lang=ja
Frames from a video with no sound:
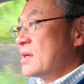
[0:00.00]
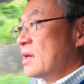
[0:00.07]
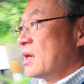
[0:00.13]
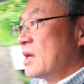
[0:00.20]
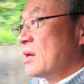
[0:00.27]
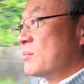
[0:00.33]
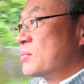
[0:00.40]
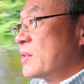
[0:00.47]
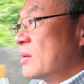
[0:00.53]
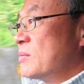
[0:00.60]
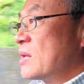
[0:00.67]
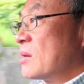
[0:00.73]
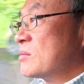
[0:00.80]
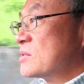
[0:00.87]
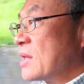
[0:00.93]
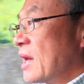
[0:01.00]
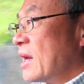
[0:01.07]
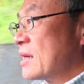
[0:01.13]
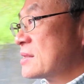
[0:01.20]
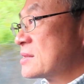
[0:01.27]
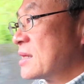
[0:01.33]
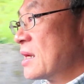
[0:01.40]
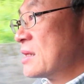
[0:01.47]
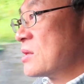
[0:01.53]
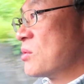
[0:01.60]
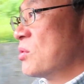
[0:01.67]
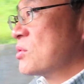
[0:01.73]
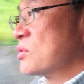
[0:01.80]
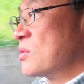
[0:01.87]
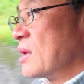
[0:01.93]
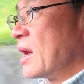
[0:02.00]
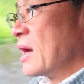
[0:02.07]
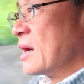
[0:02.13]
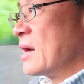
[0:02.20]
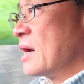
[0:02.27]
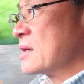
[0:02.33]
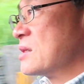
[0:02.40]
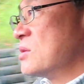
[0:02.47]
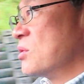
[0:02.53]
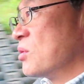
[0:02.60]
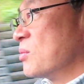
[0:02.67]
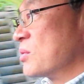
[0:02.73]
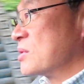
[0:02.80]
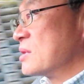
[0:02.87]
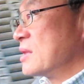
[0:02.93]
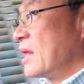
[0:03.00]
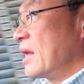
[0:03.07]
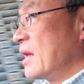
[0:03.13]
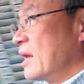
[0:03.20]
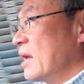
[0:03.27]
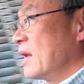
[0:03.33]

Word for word: えプレミアムなさらに高度な機能を持って、